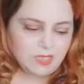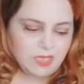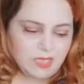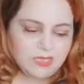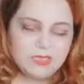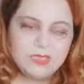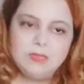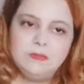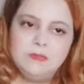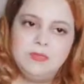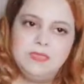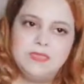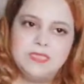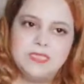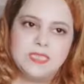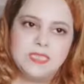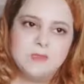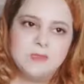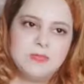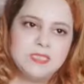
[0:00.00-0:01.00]
अगर आप
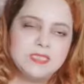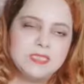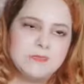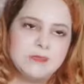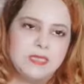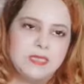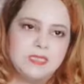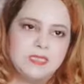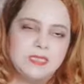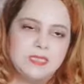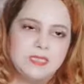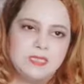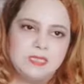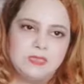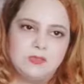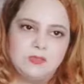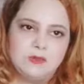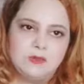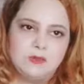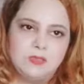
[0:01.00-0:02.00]
स्किन में इस्तेमाल
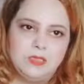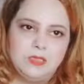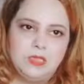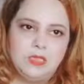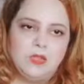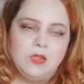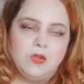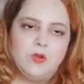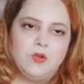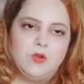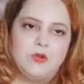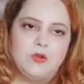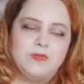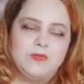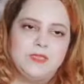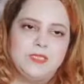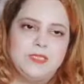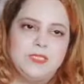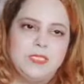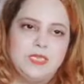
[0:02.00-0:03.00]
करेंगे तो
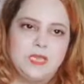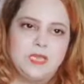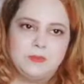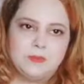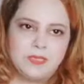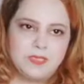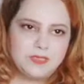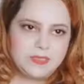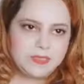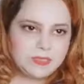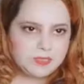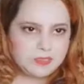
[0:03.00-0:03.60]
कॉफ़ी से आपके